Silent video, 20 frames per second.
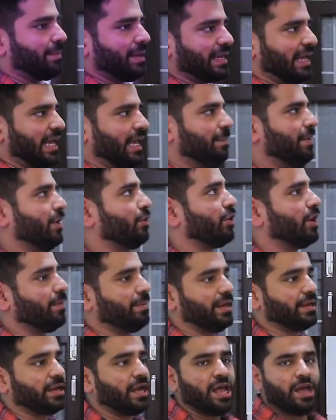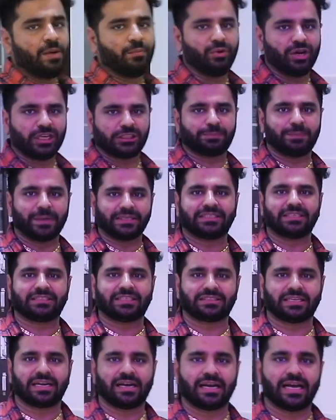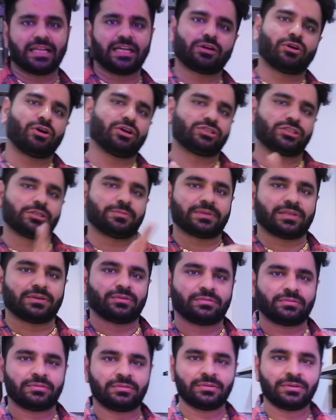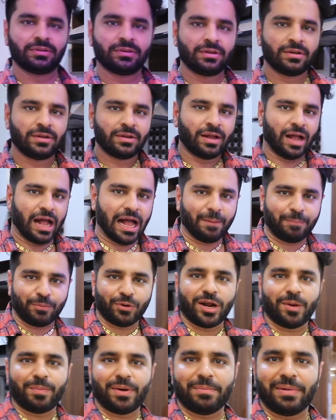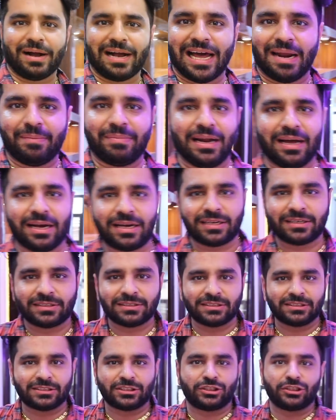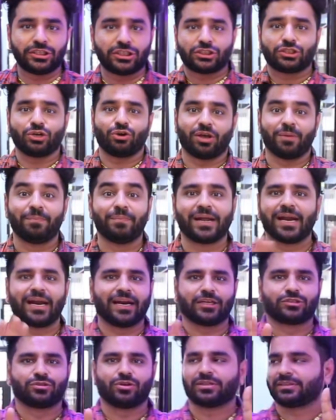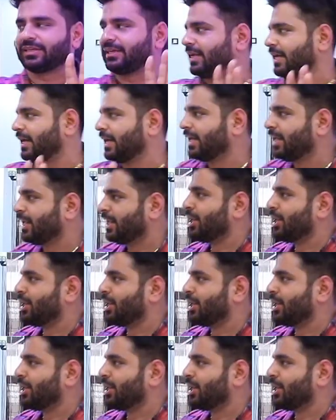में भी कहीं भी कोई भी पूरी स्पेसिस किचन है गाइज एक और चीज़ बताऊँ आपको ना अपने मकान में ना शीशों की मिरर की जरूरत नहीं है